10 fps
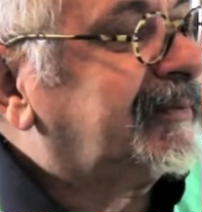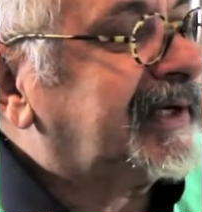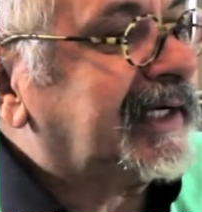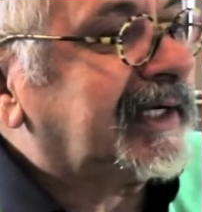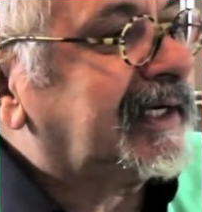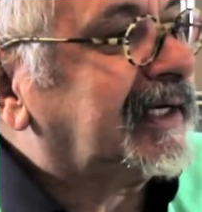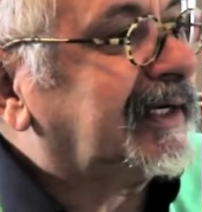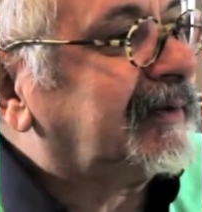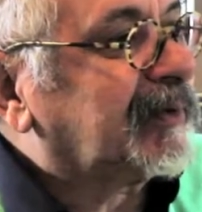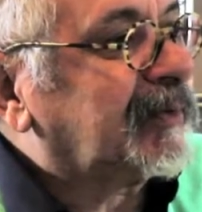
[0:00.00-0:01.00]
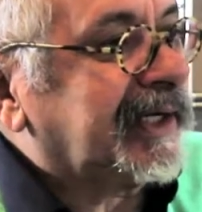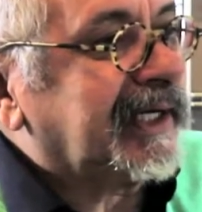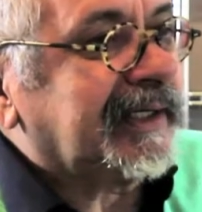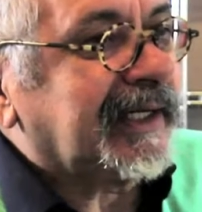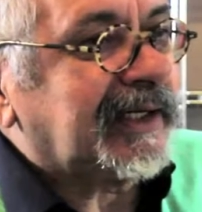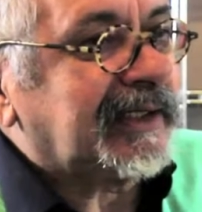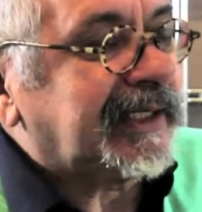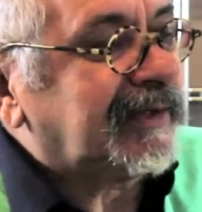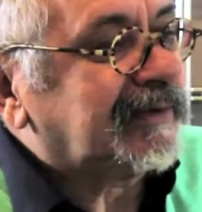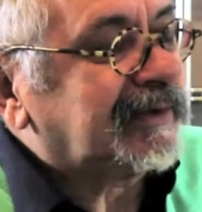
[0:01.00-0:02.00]
proviene
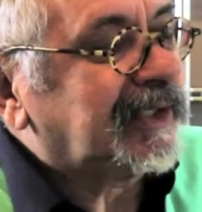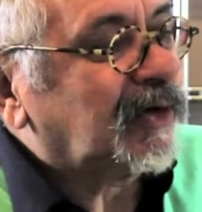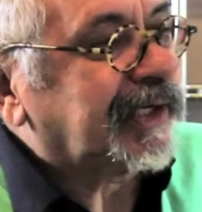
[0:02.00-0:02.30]
del,